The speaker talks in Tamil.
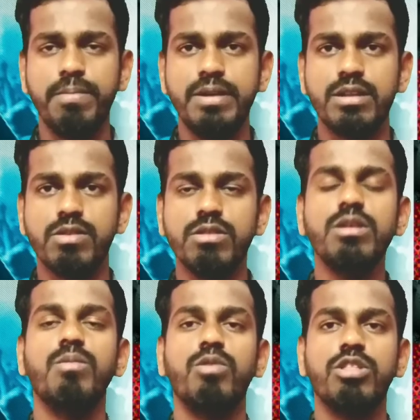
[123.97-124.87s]
அப்படின்றது வந்து
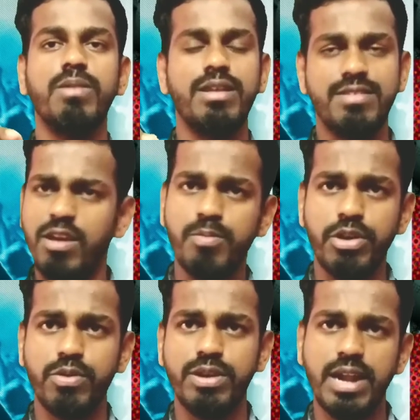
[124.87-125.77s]
மொத்தமாக அதை சேவ்
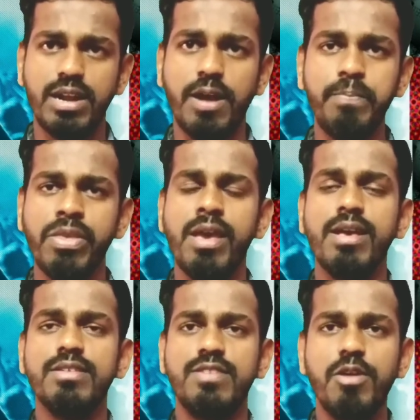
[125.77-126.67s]
பண்ணிக்கும் டேட்டா
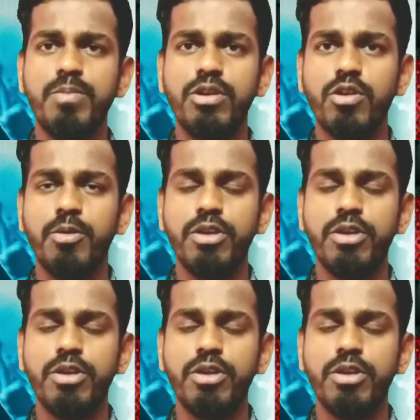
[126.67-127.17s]
சேவ் பண்ணிட்டோம்